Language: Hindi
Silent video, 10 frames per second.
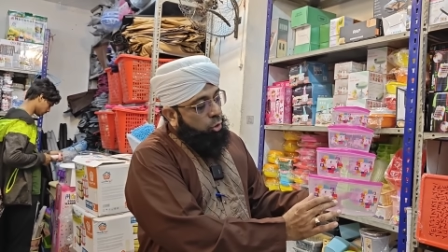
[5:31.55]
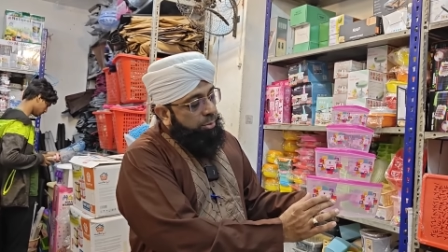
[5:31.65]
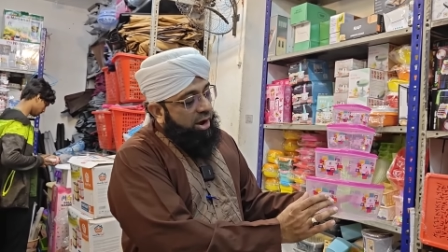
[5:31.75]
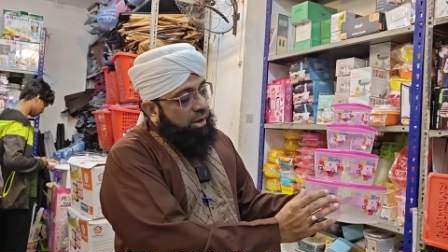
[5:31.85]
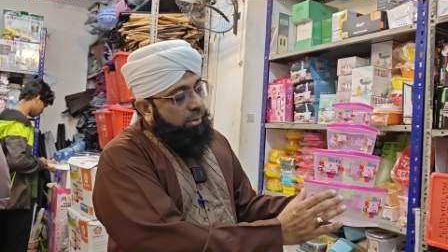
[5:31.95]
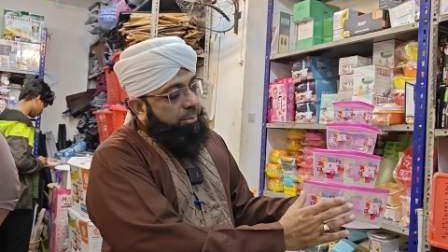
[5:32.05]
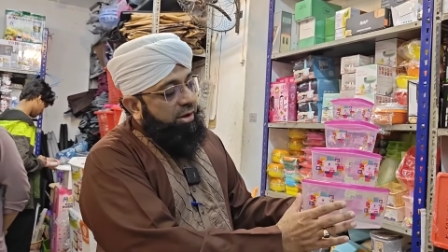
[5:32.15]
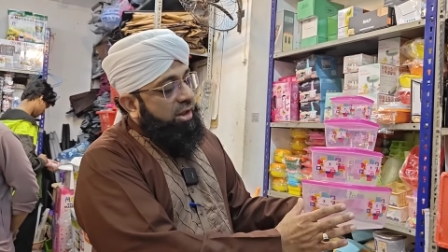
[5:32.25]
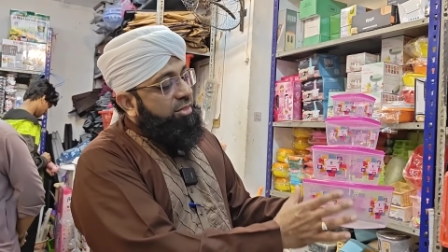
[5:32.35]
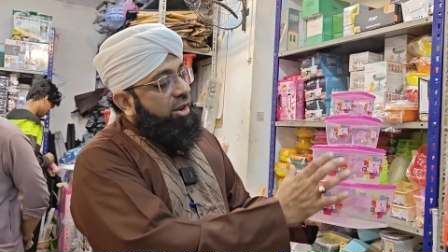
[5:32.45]
कोई भी आइटम आप
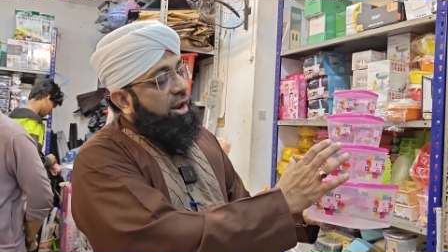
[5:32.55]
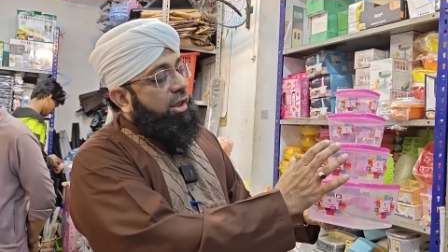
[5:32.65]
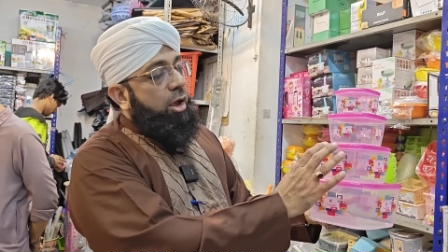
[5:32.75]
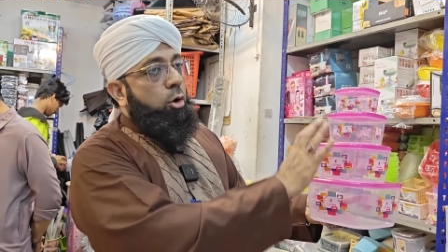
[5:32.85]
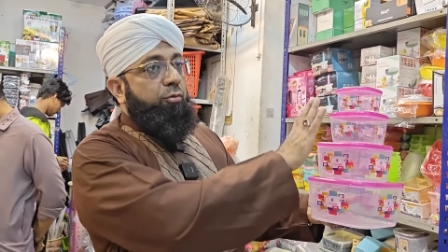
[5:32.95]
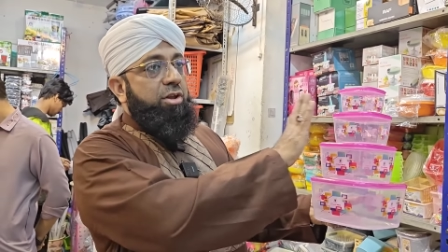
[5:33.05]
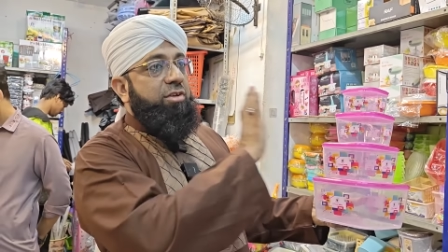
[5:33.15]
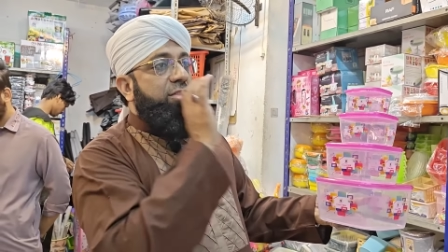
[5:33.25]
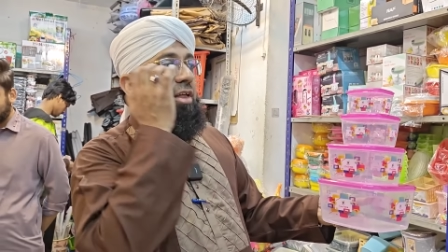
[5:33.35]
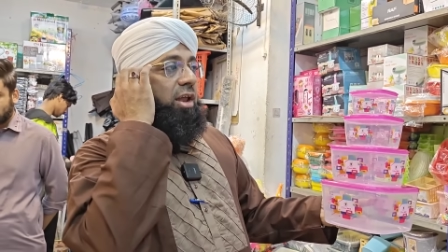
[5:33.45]
इनके अंदर रखें और फ्रिज
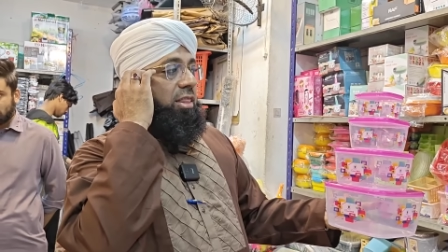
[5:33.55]
के अंदर